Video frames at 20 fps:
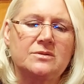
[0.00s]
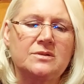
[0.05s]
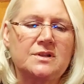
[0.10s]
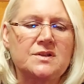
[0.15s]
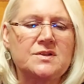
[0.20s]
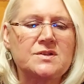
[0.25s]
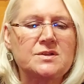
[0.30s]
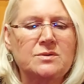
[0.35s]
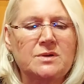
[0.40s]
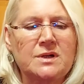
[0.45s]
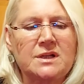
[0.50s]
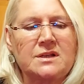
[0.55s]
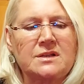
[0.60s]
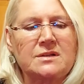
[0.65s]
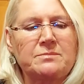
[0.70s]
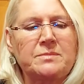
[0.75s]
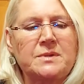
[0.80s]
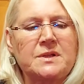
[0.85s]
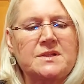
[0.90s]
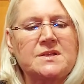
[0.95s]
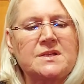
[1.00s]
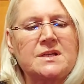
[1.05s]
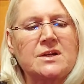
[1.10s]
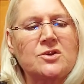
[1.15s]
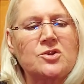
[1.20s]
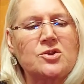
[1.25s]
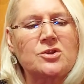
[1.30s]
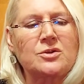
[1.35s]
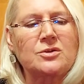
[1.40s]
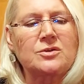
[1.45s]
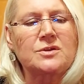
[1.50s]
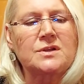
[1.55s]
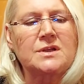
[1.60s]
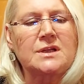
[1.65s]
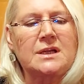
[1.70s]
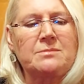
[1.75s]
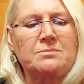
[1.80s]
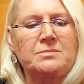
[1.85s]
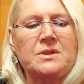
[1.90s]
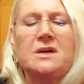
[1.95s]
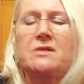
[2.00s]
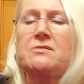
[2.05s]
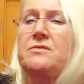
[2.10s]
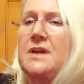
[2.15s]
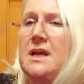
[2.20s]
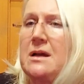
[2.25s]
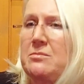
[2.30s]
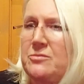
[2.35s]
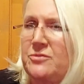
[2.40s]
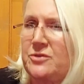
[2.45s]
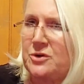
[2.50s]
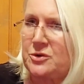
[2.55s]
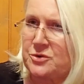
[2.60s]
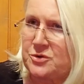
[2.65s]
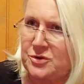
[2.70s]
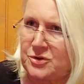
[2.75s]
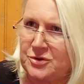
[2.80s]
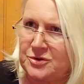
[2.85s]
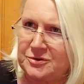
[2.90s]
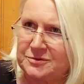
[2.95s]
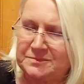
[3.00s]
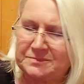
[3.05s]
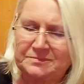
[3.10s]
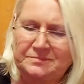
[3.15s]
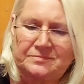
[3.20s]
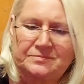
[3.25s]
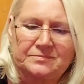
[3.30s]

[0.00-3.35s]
die es nur in der Bezirksstadt gibt, ein Wärmflaschen.